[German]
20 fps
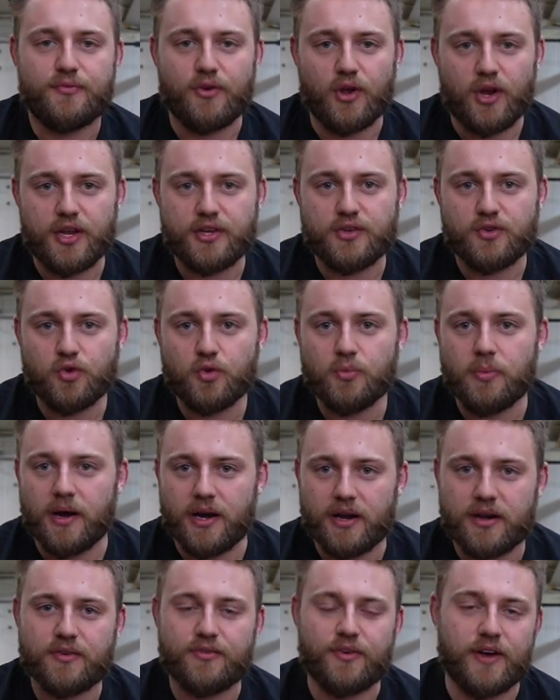völlig
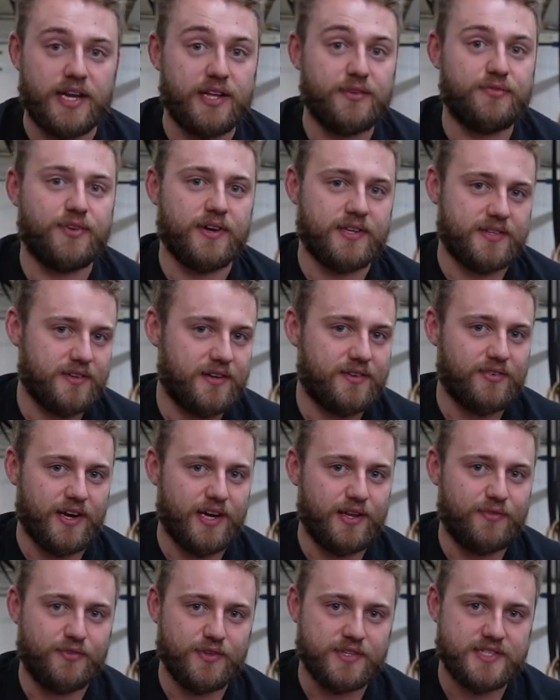
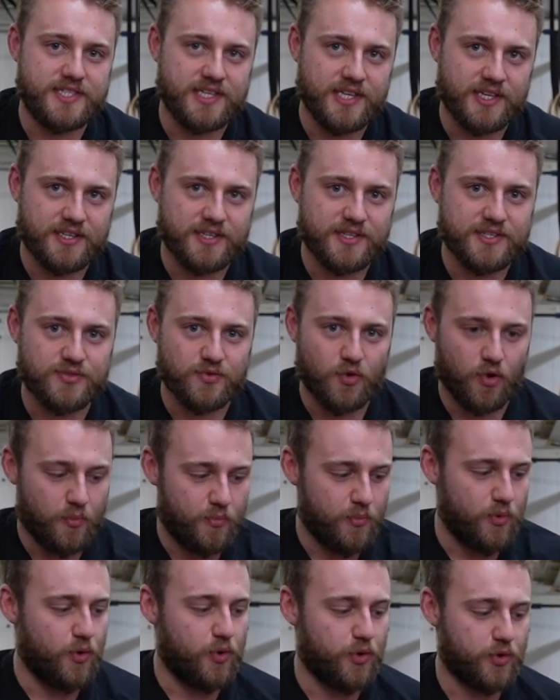überqualifiziert ist,
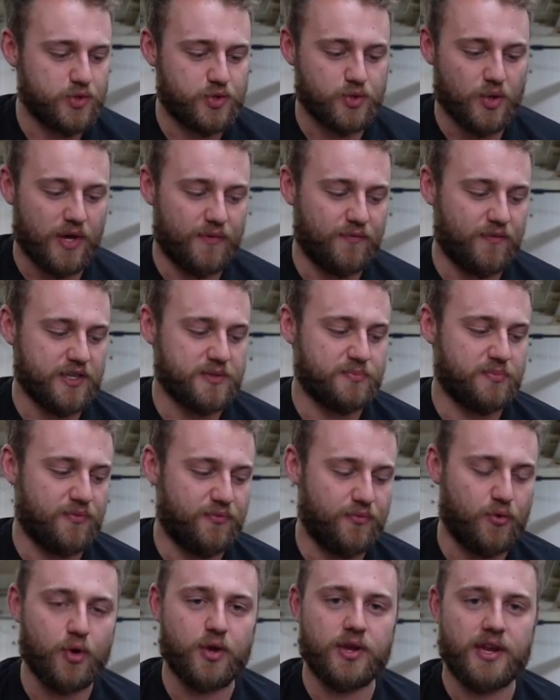um irgend so etwas
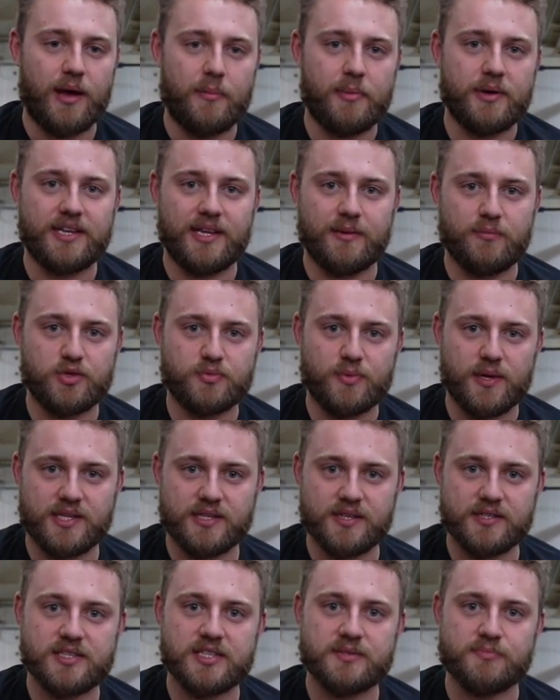befüllen. Aber
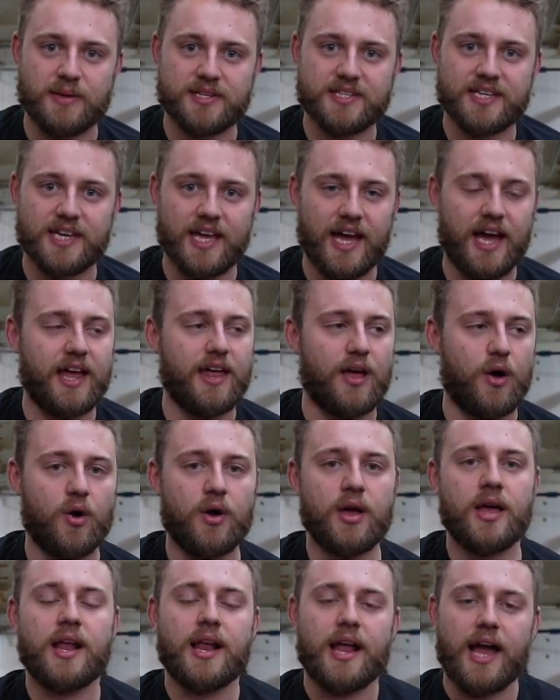dementsprechend ist das Material
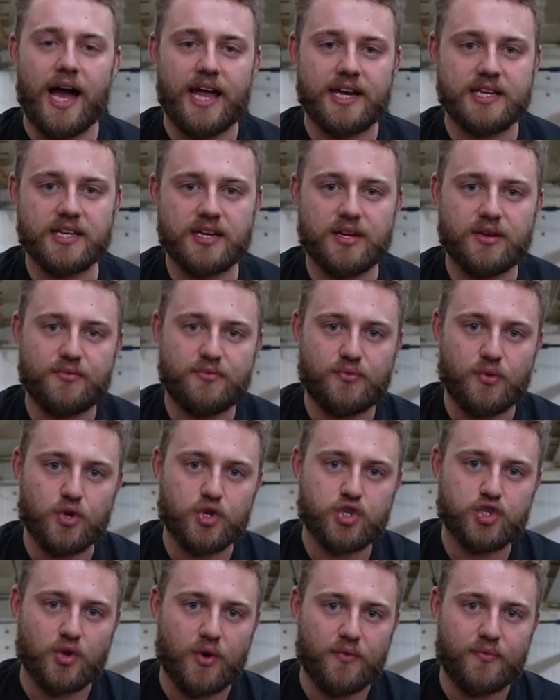auch anderen
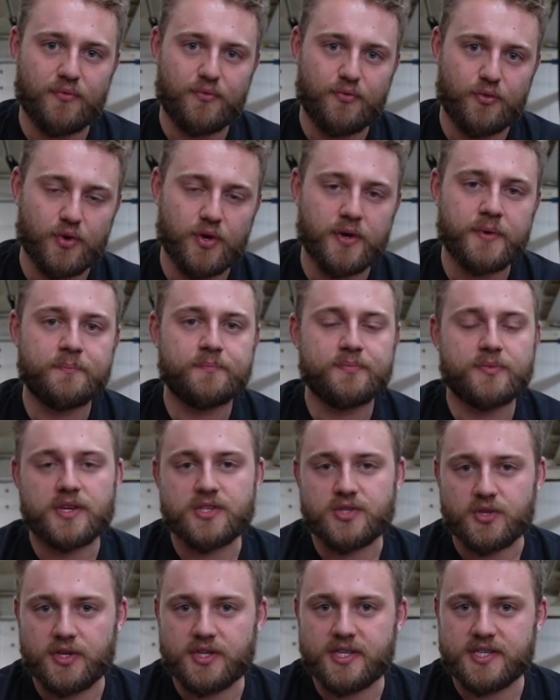Füllstoffen für
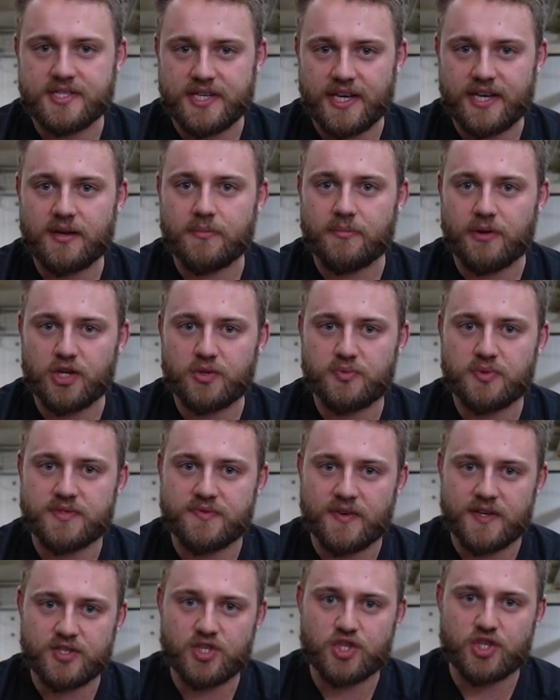solche Säcke
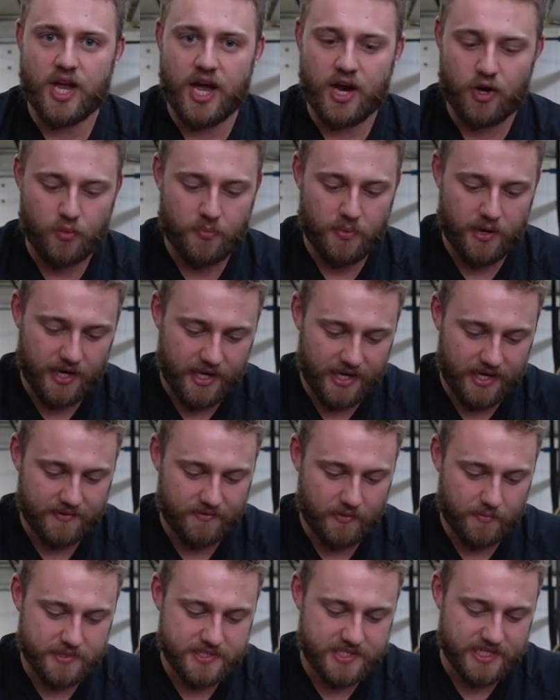beispielsweise stark
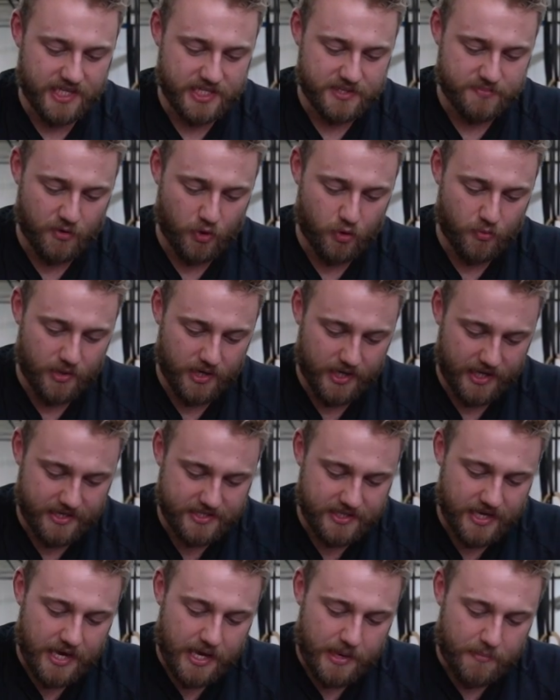überlegen. Wenn man sich jetzt mal
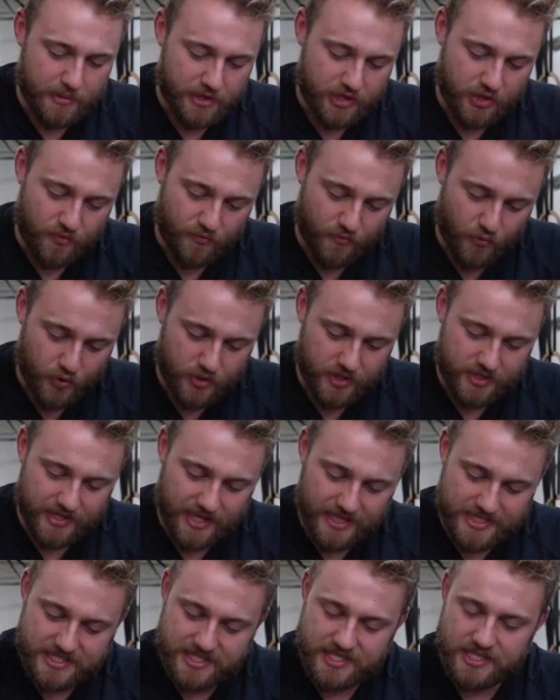überlegt, man würde
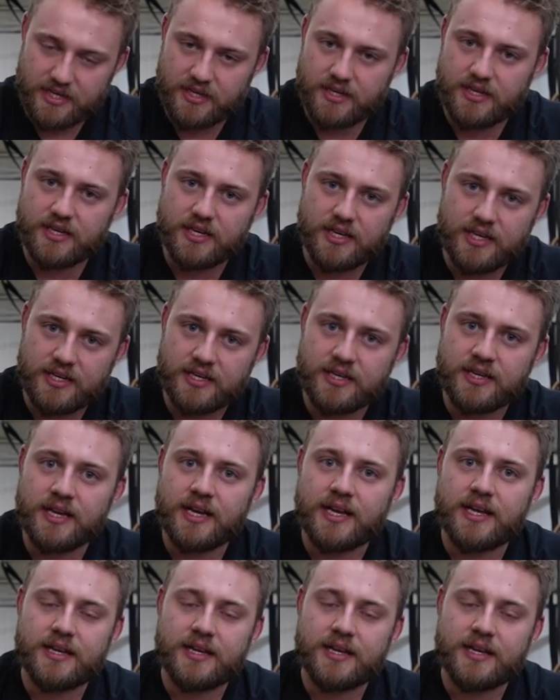das hier in